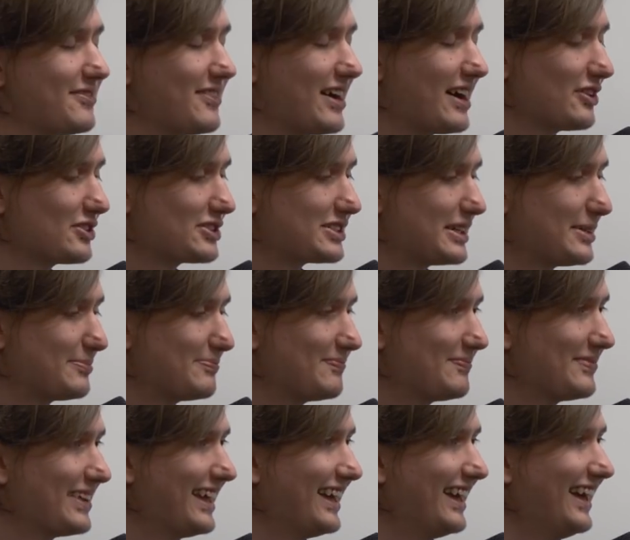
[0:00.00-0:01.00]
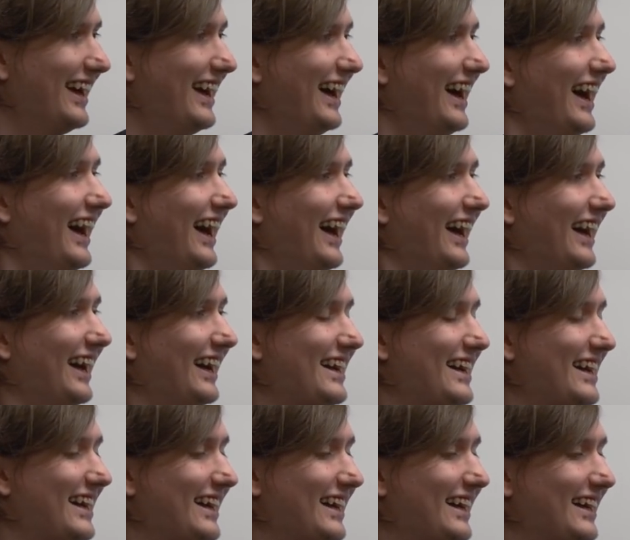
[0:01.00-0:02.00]
Java 8
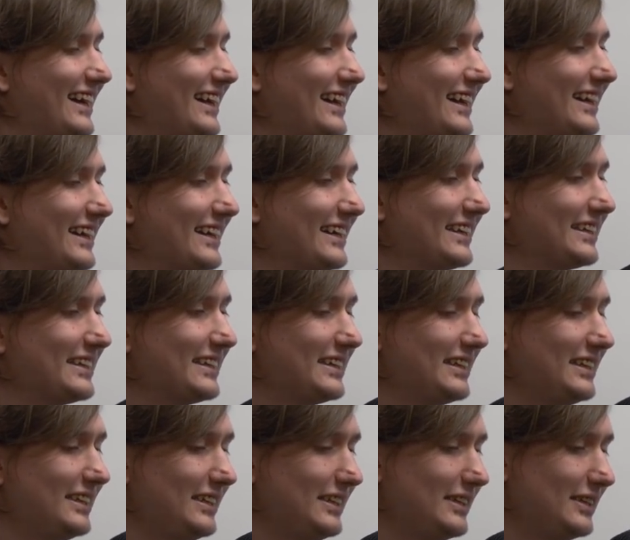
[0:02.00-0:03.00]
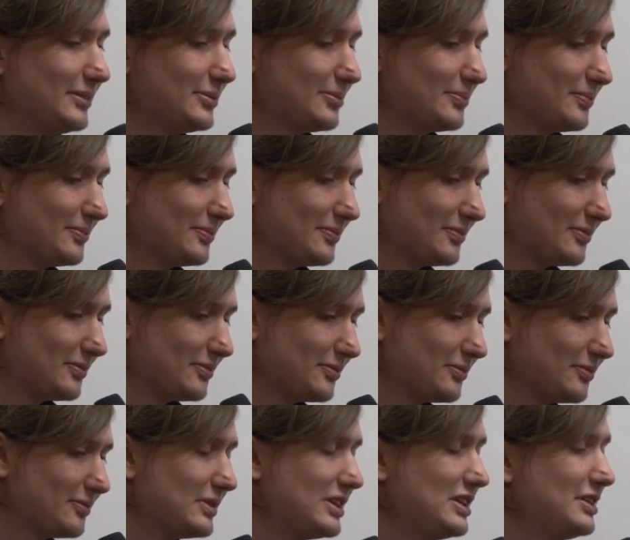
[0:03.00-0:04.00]
e, i
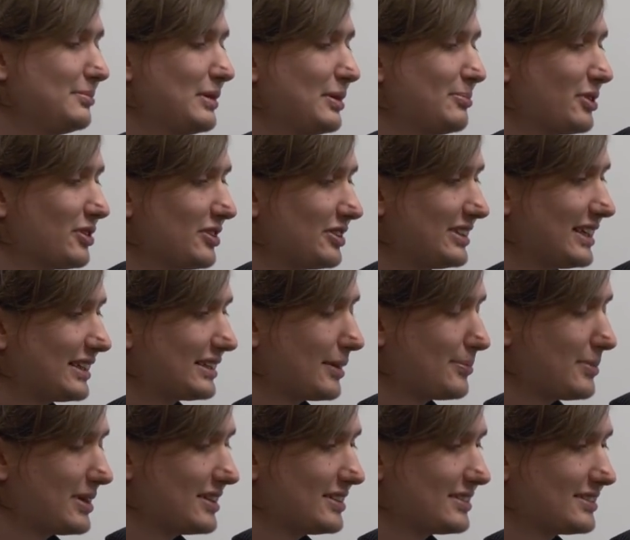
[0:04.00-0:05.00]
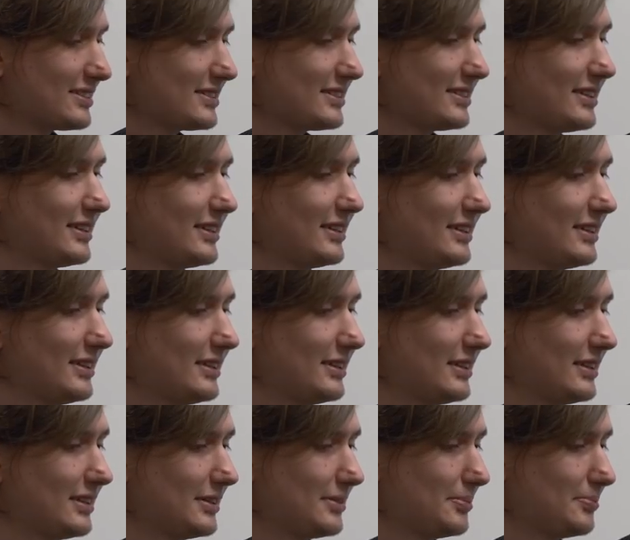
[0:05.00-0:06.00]
in-memory database
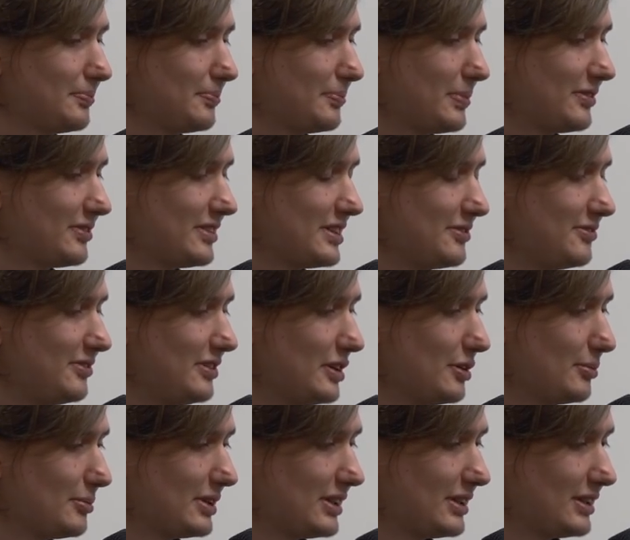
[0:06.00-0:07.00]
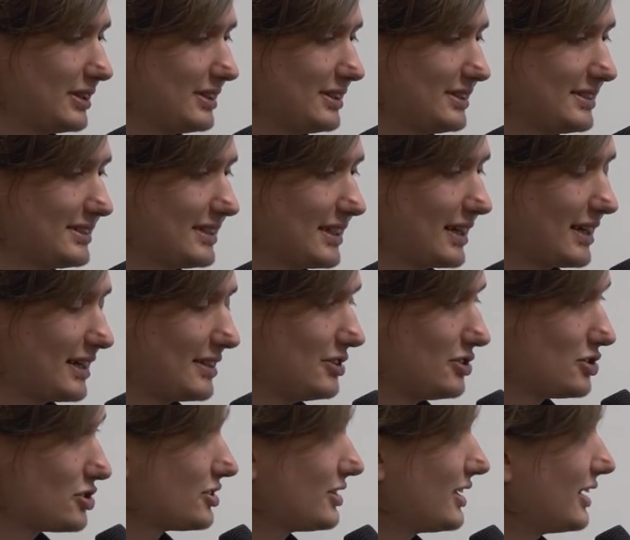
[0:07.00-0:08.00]
e, pewnej firmy
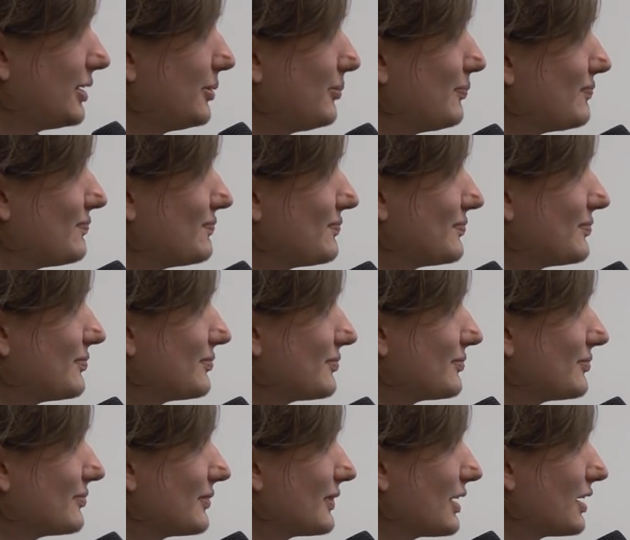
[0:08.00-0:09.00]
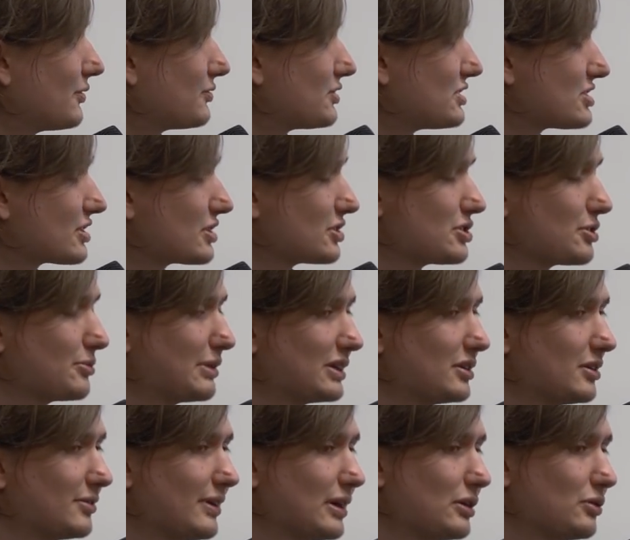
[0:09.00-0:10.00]
zagranicznej. Wszystko się
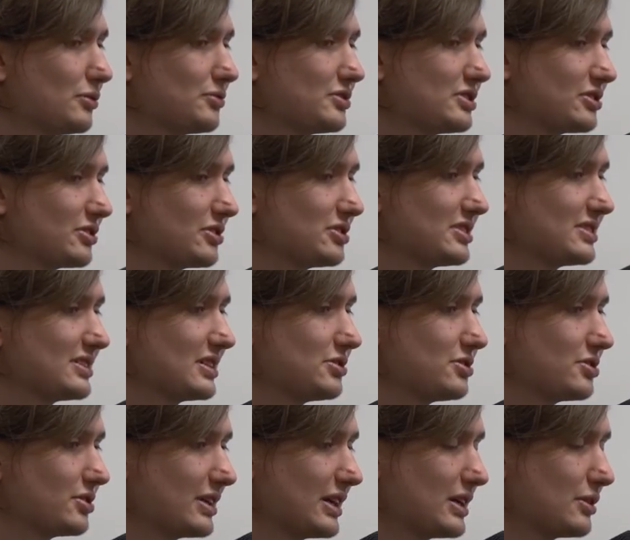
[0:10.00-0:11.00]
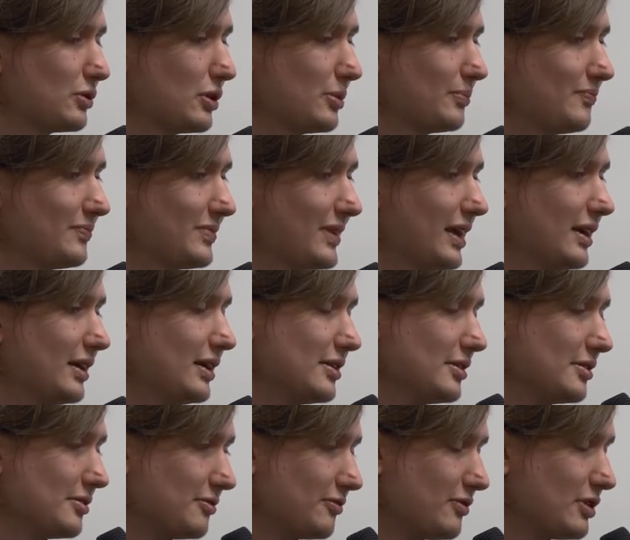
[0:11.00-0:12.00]
ładowało, wszystko się zaciągało.
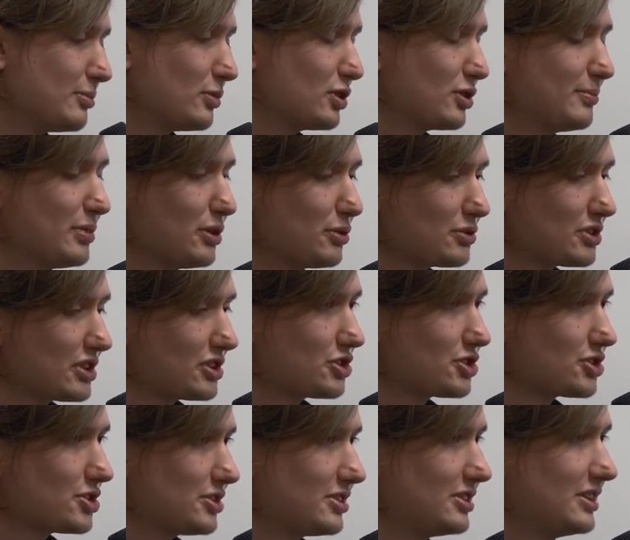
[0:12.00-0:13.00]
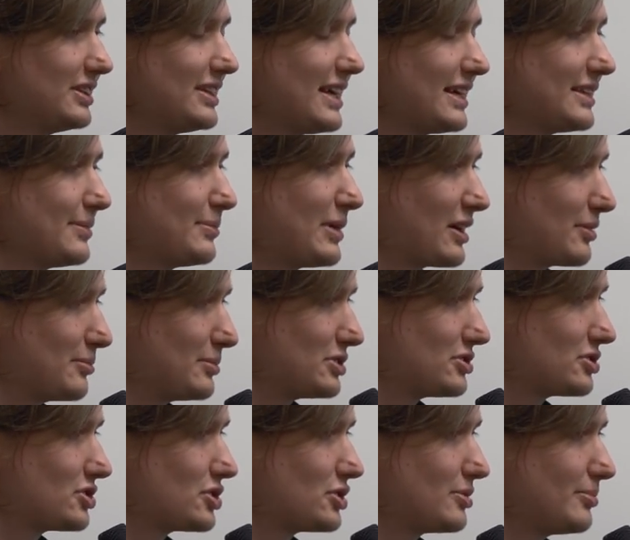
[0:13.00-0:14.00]
Wymóg był, że trzy dni dane mają
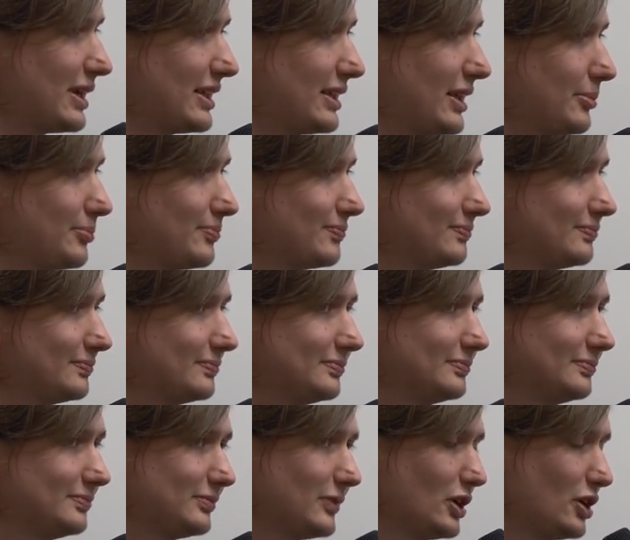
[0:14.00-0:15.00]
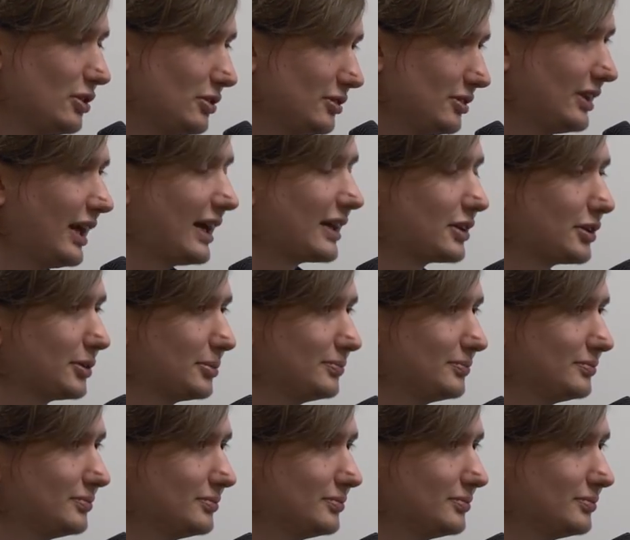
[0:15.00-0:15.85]
być trzymane. No tak.